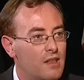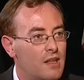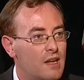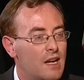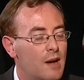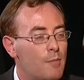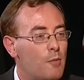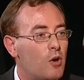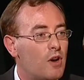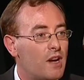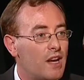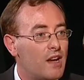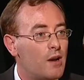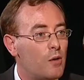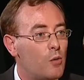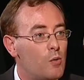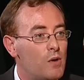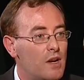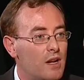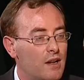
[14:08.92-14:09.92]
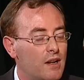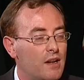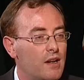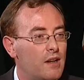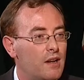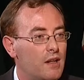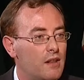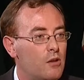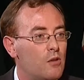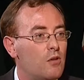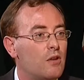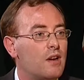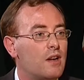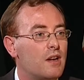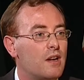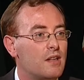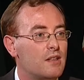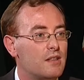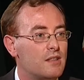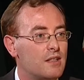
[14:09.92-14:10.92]
digamos que es una legislación
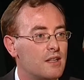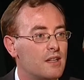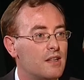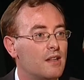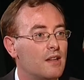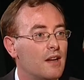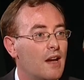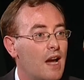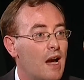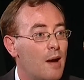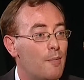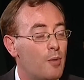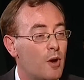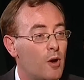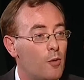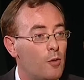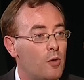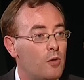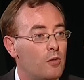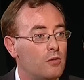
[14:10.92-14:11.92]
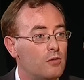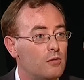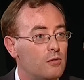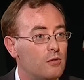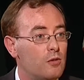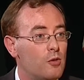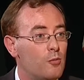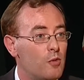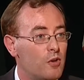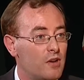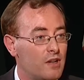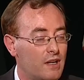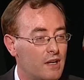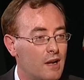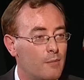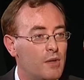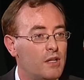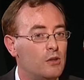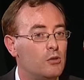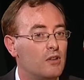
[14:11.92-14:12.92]
que se aprobó como
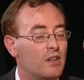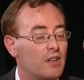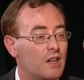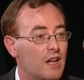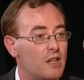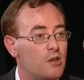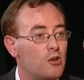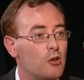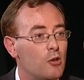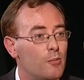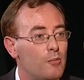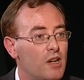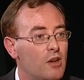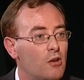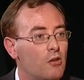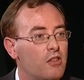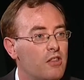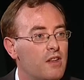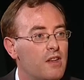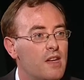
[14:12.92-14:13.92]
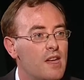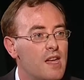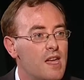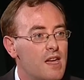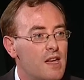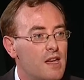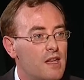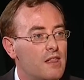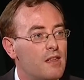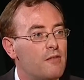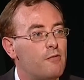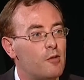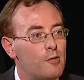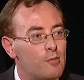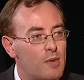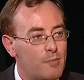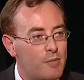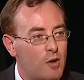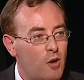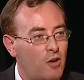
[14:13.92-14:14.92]
reglamento en el año 2011 y de
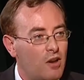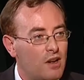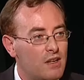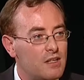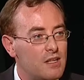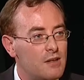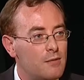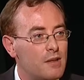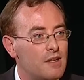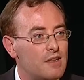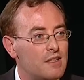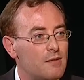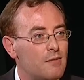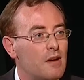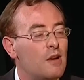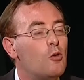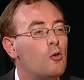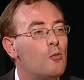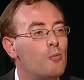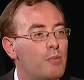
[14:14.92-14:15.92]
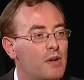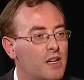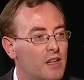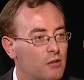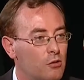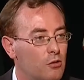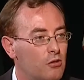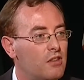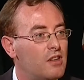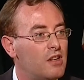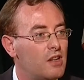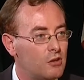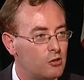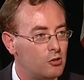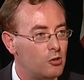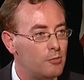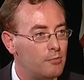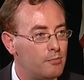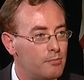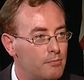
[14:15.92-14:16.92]
forma progresiva se van cumpliendo
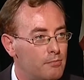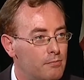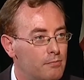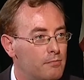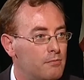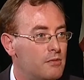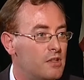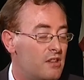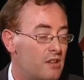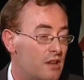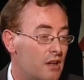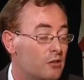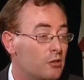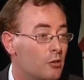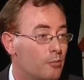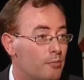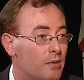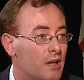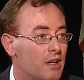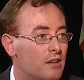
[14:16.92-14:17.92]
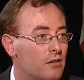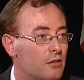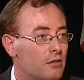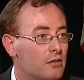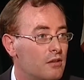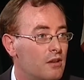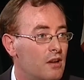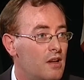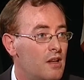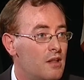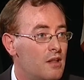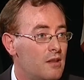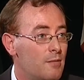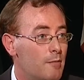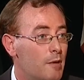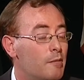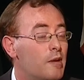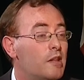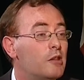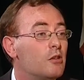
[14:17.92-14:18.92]
ciertos, ciertos plazos.
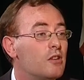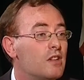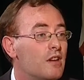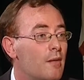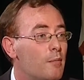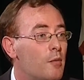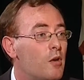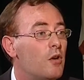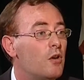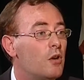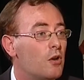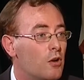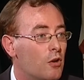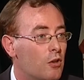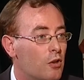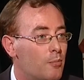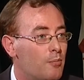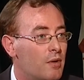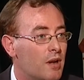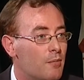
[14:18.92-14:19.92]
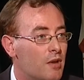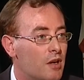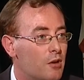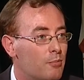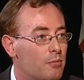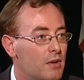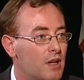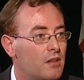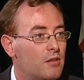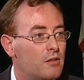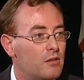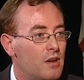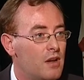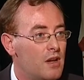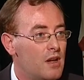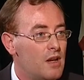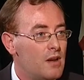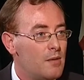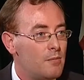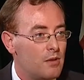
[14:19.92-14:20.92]
De momento llevamos los dos primeros plazos,
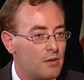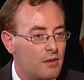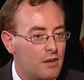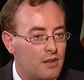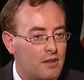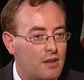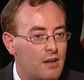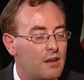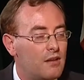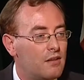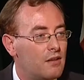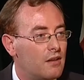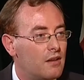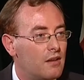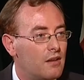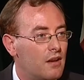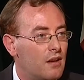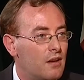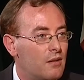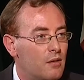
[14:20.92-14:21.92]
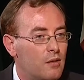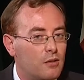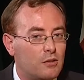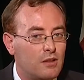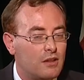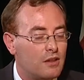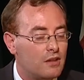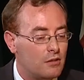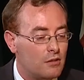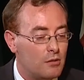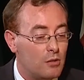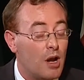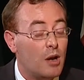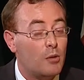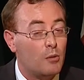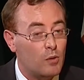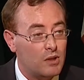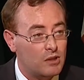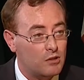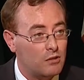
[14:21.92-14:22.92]
pero decir eh,
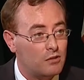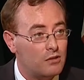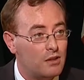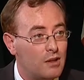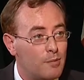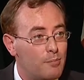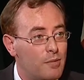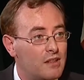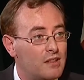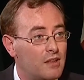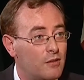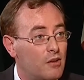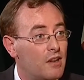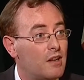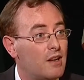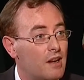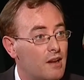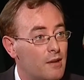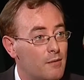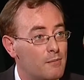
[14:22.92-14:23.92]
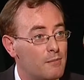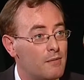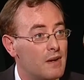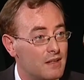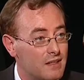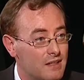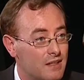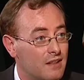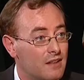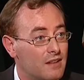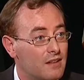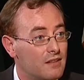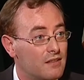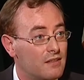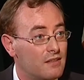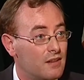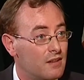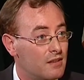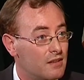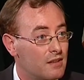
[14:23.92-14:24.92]
a nuestros, telespectadores que va a seguir
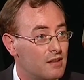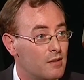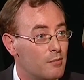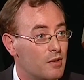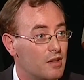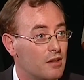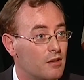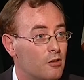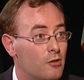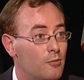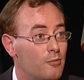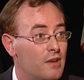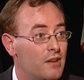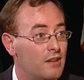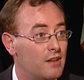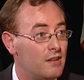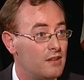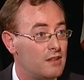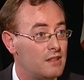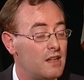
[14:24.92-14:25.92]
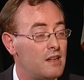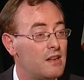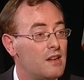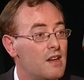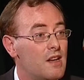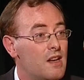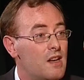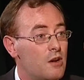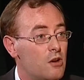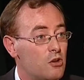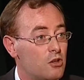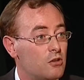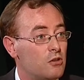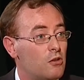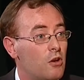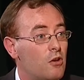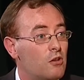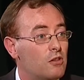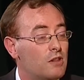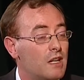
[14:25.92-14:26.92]
en diciembre de 2016,
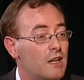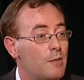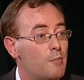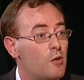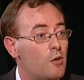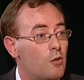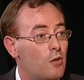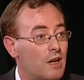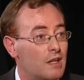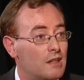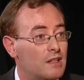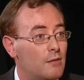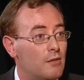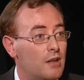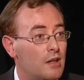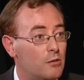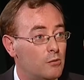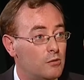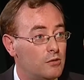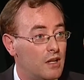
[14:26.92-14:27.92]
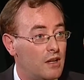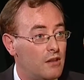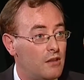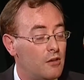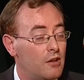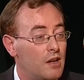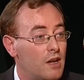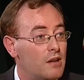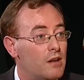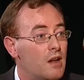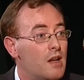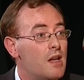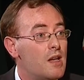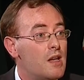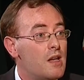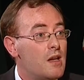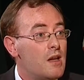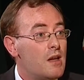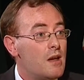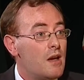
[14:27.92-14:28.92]
nosotros contaremos con la tabla nutricional.
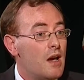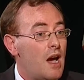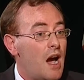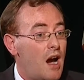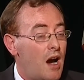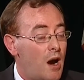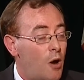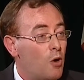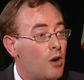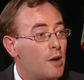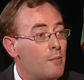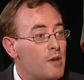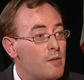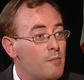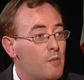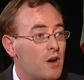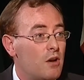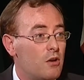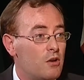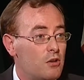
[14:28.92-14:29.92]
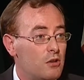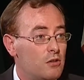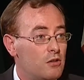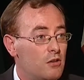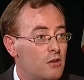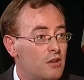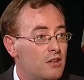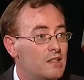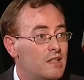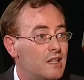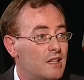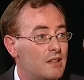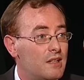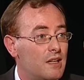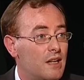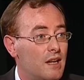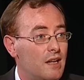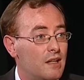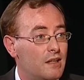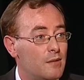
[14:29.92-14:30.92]
Ahora mismo a nosotros nos
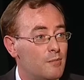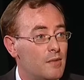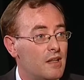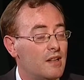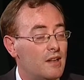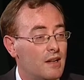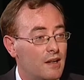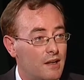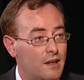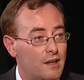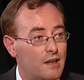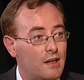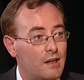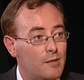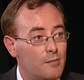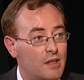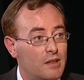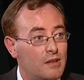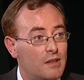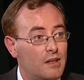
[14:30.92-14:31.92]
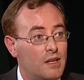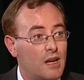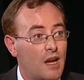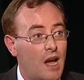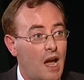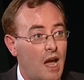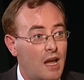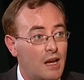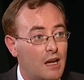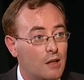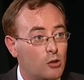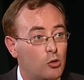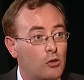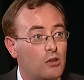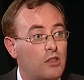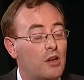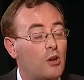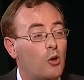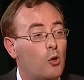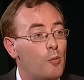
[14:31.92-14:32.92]
interesa el tema de la alergia alimentaria. Hay
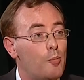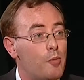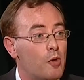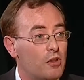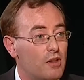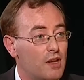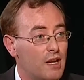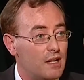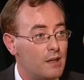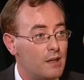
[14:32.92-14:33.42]
14 grupos de